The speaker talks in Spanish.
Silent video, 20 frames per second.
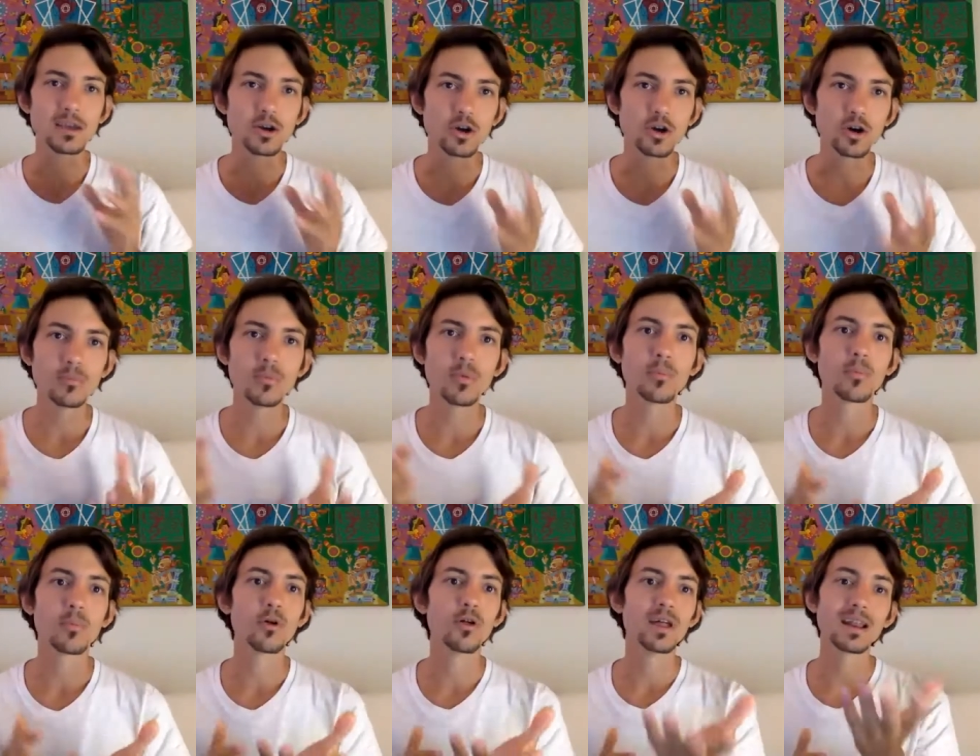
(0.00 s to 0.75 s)
y
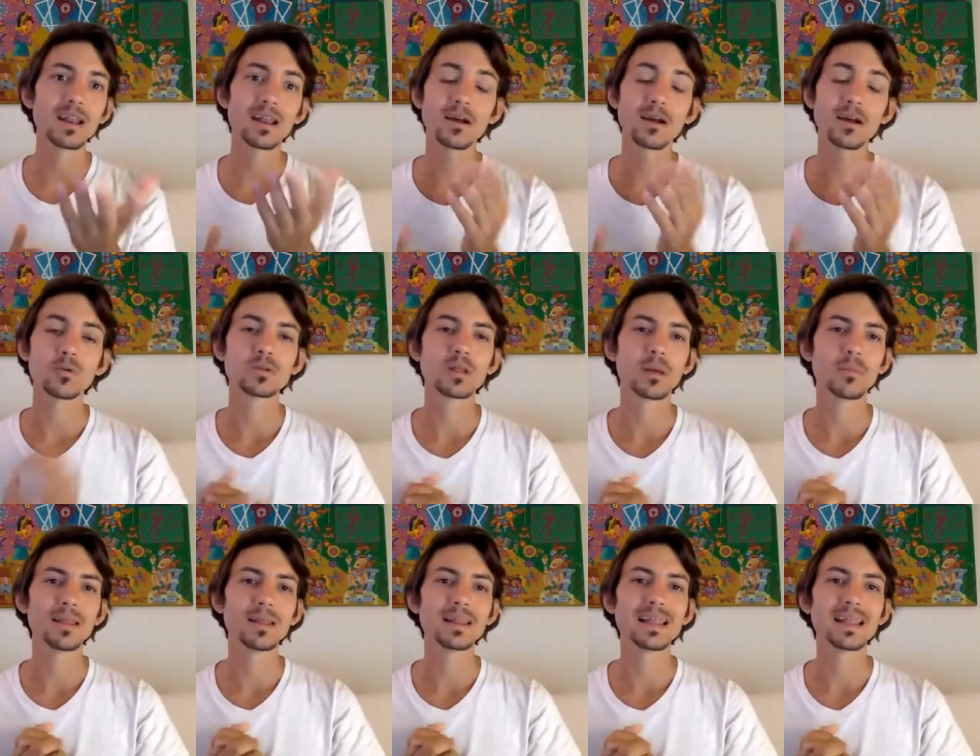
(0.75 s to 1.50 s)
cómo poder
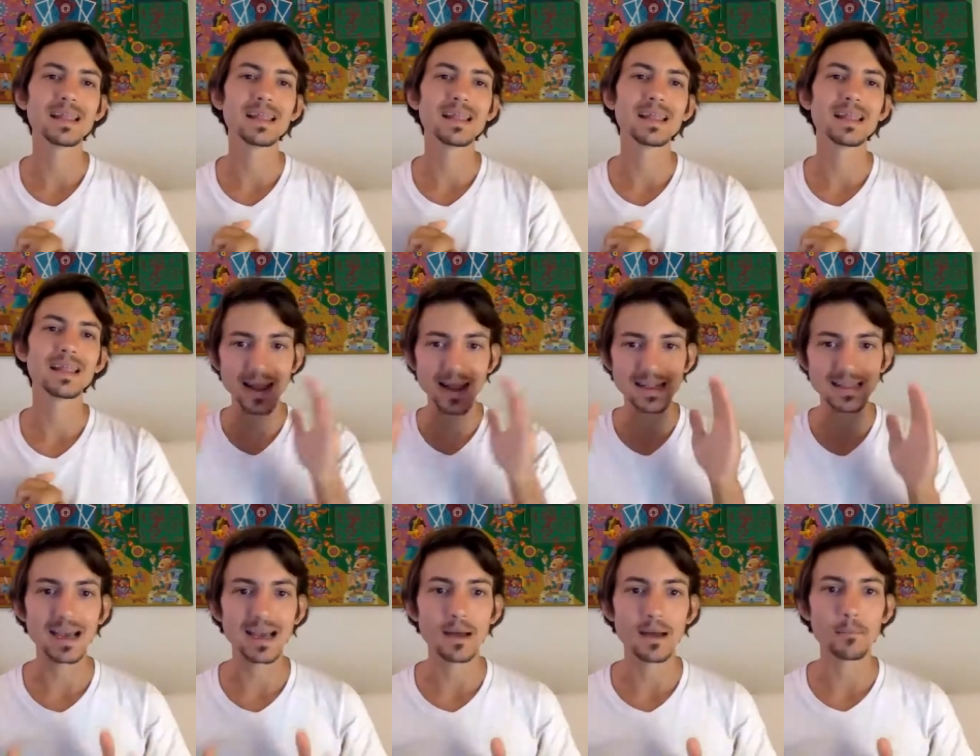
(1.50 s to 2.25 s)
justamente la
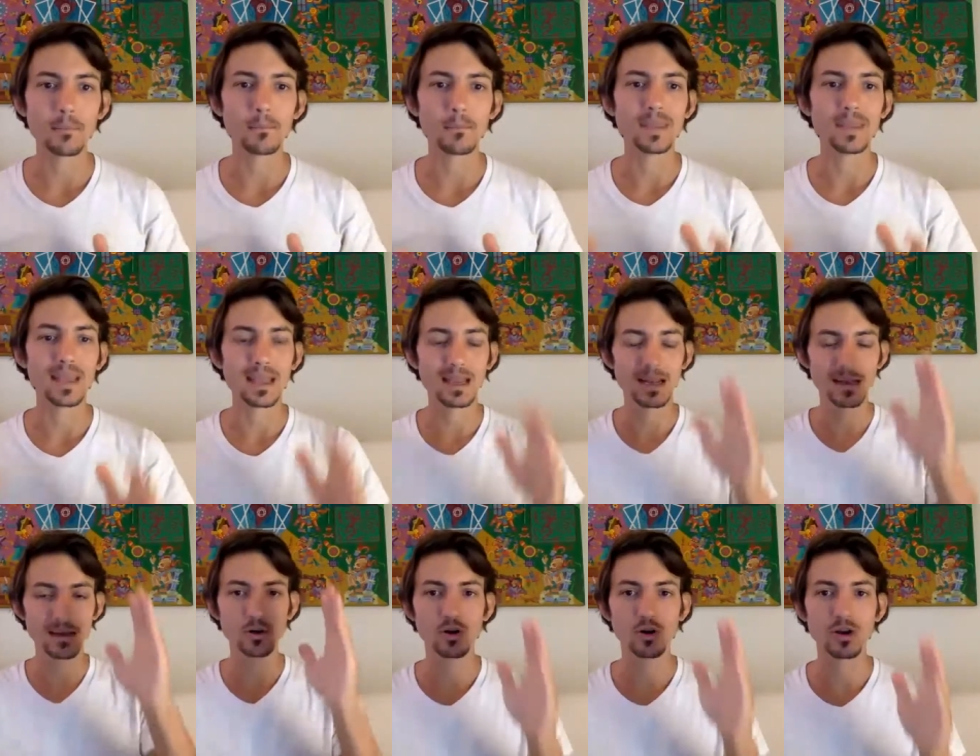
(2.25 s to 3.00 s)
práctica
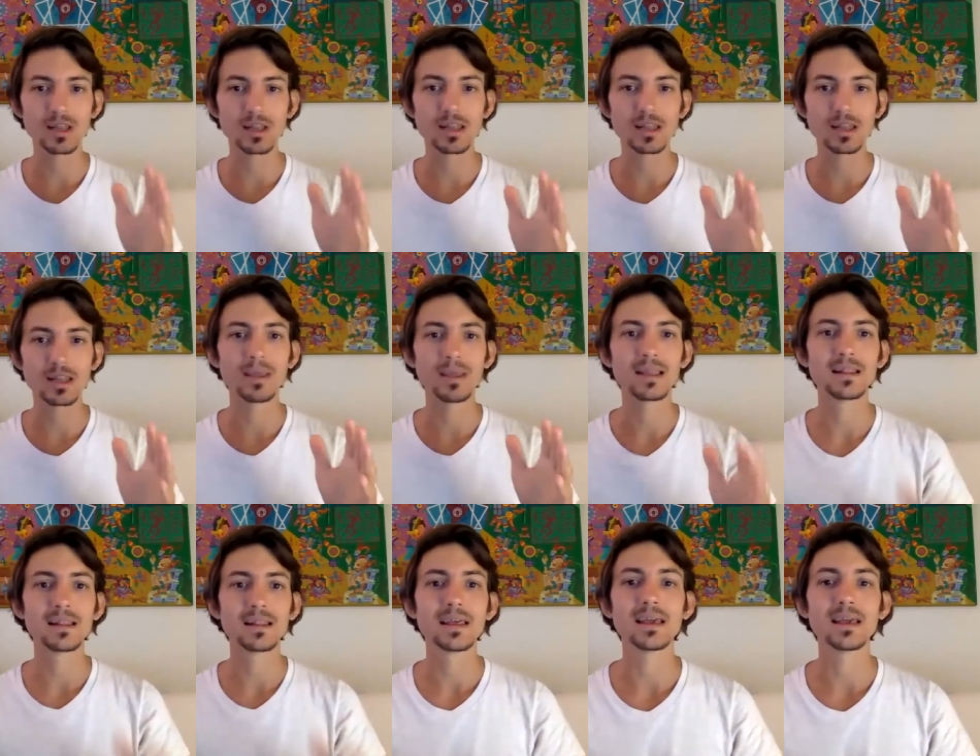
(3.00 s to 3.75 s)
bien
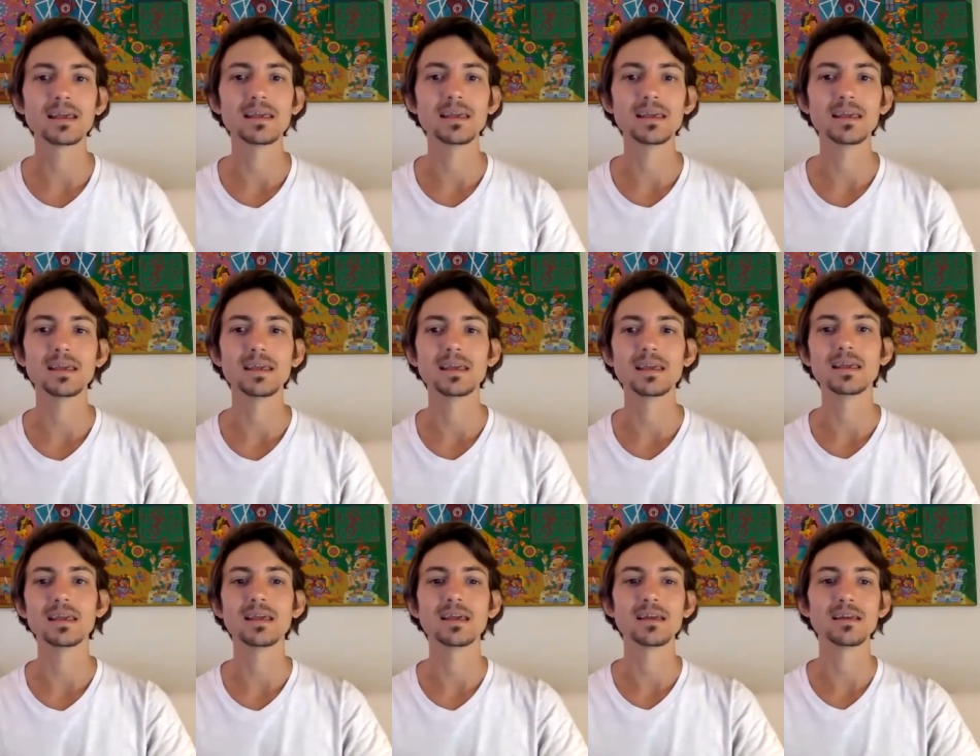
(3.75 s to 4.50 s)
concretamente
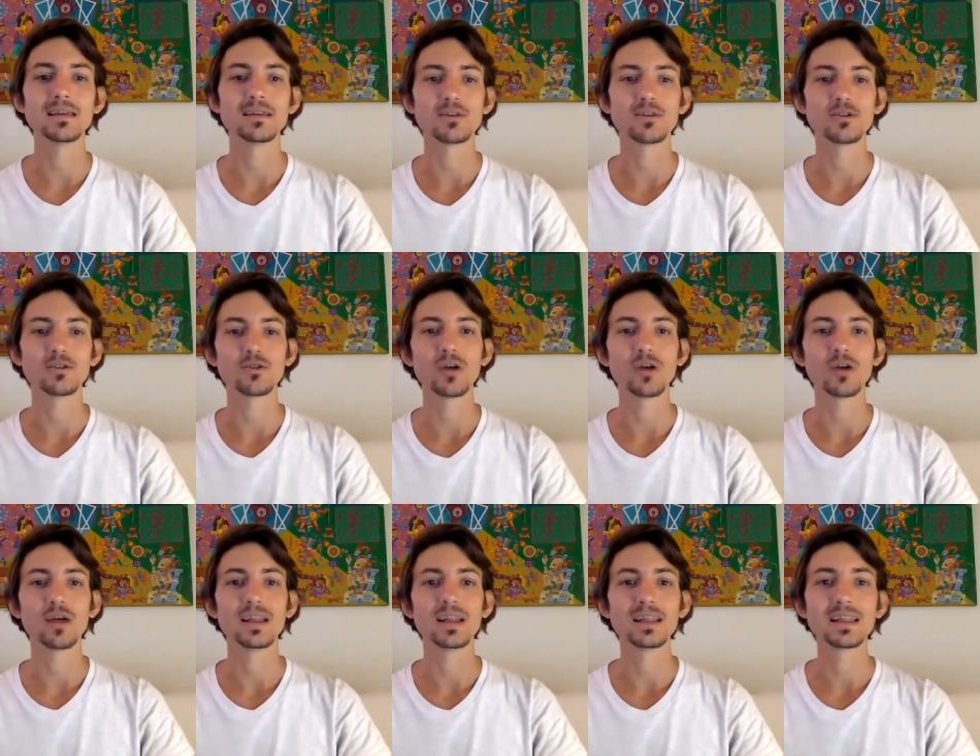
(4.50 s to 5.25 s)
y
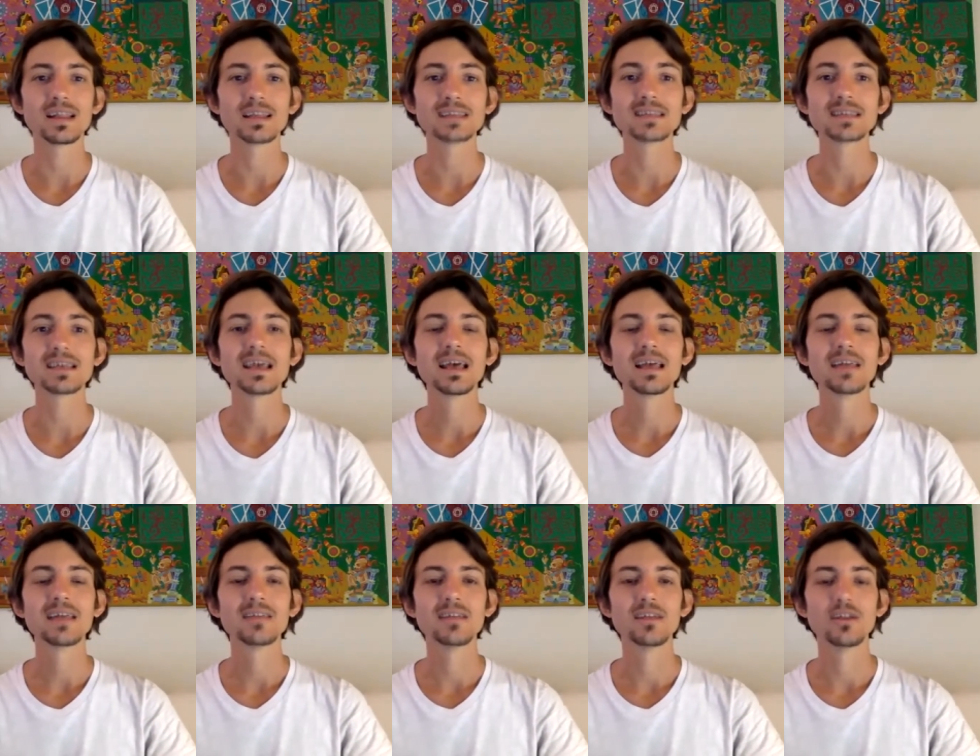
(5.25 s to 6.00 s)
con todas las letras
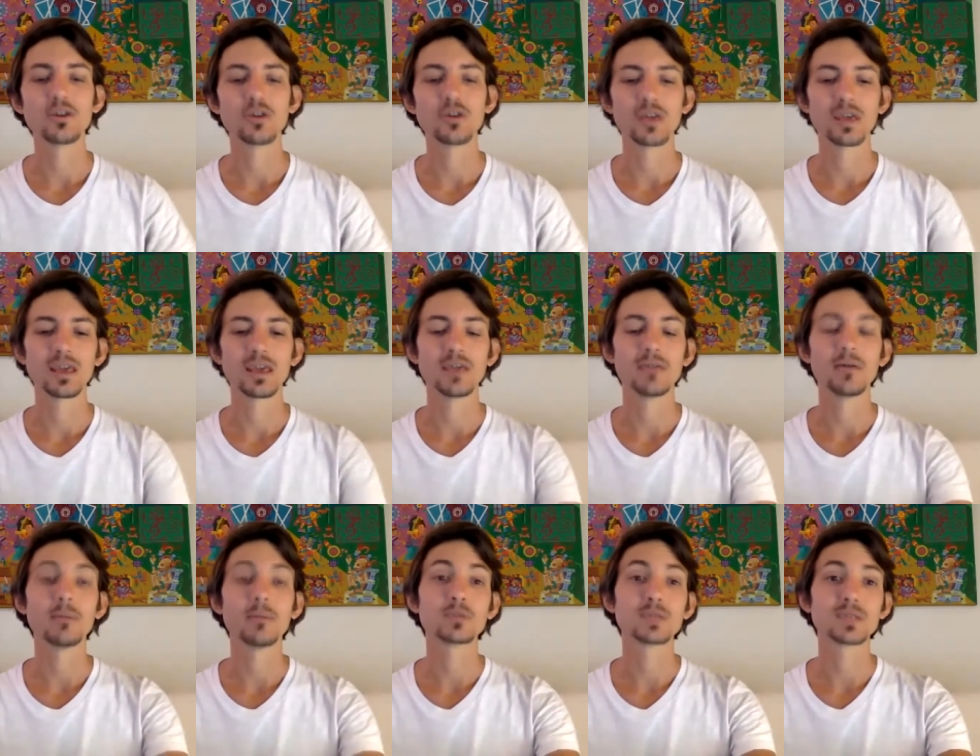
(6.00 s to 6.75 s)
de lo
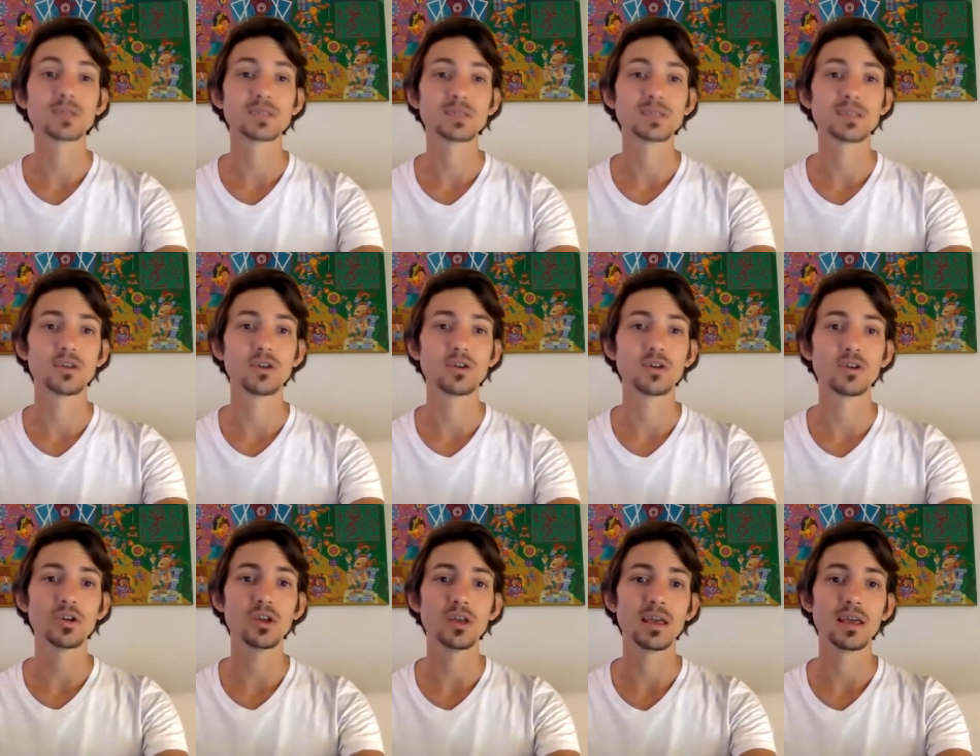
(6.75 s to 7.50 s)
que vamos a hacer
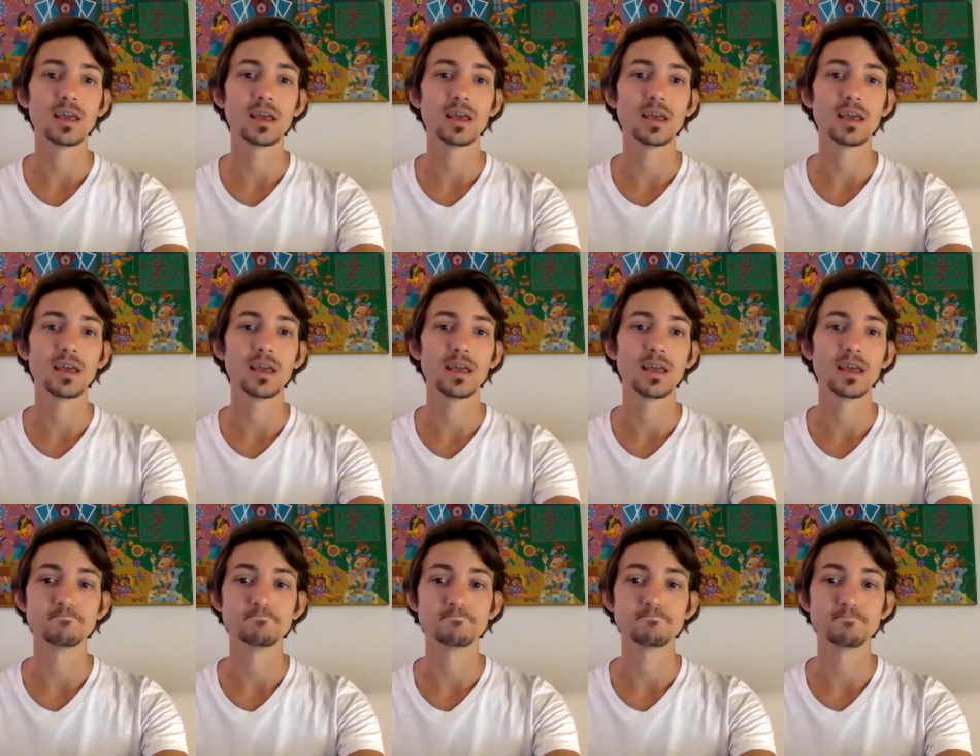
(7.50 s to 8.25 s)
hoy
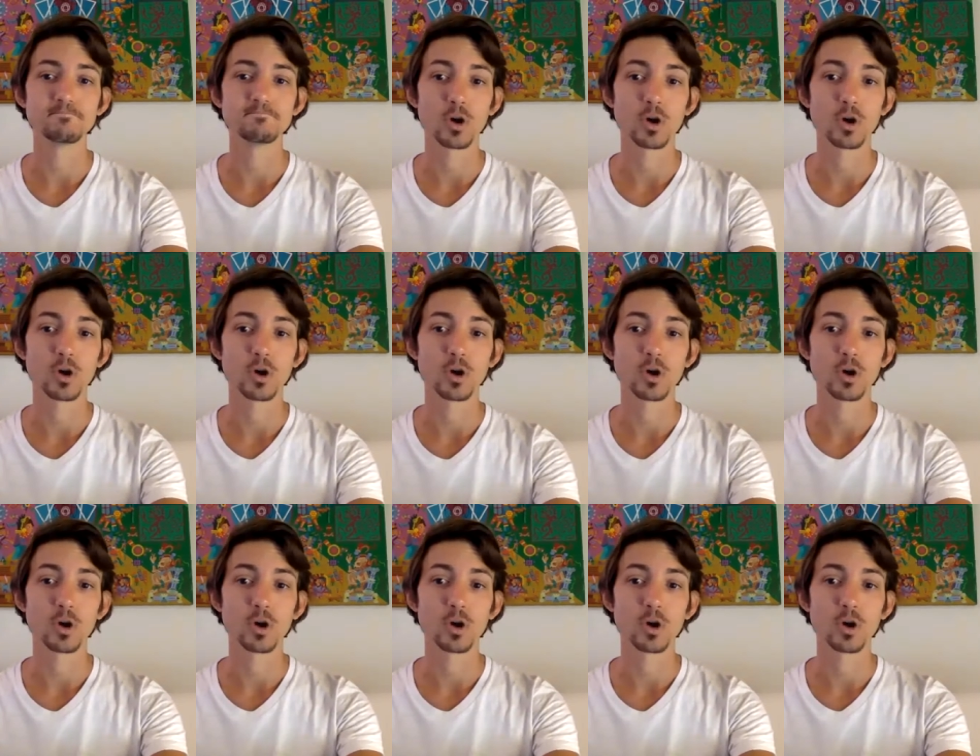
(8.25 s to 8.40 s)
em,